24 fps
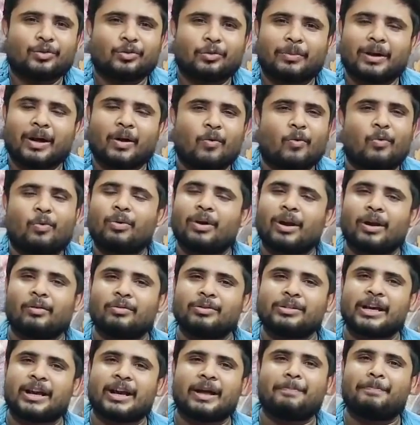তোমরা
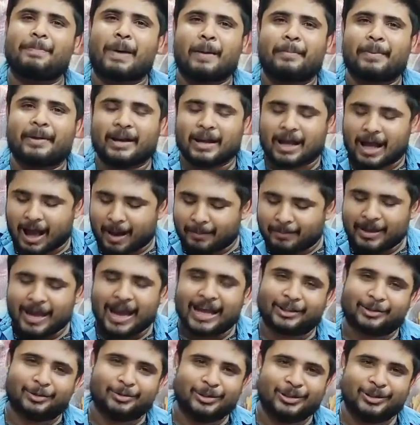অন্যান্য জায়গায় পাবে না আমি
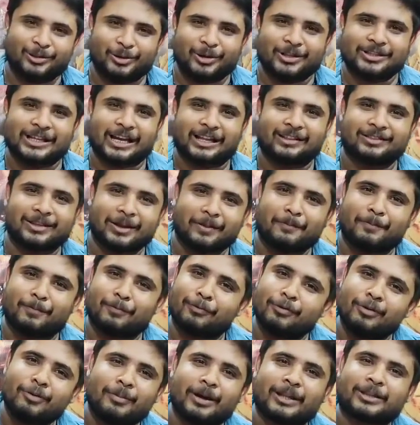এতদিন ধরে জানতাম
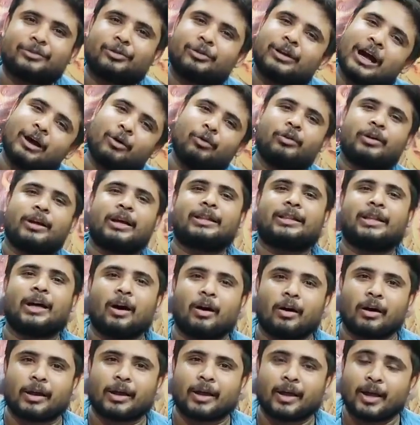ফুল মাত্র ঠাকুরকে
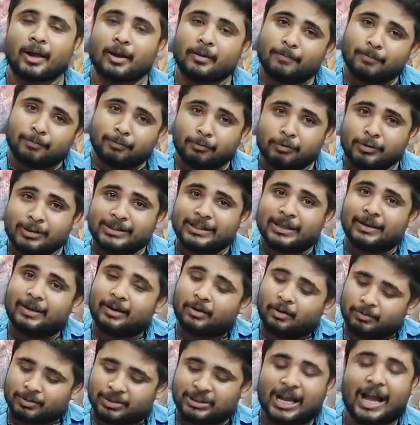দেওয়া হয় ফুল যে
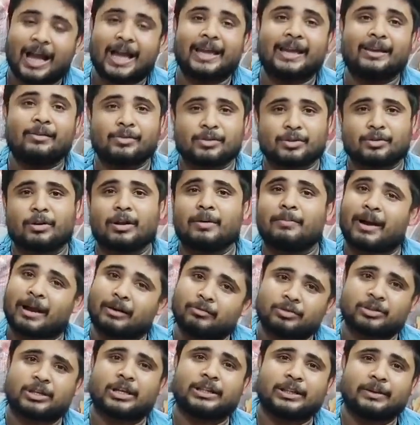এরকম চা ইউজ করে
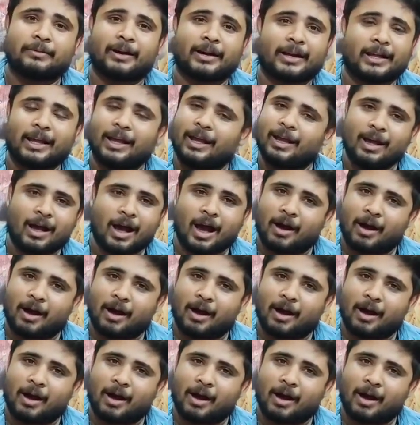মানুষ খেতে পারে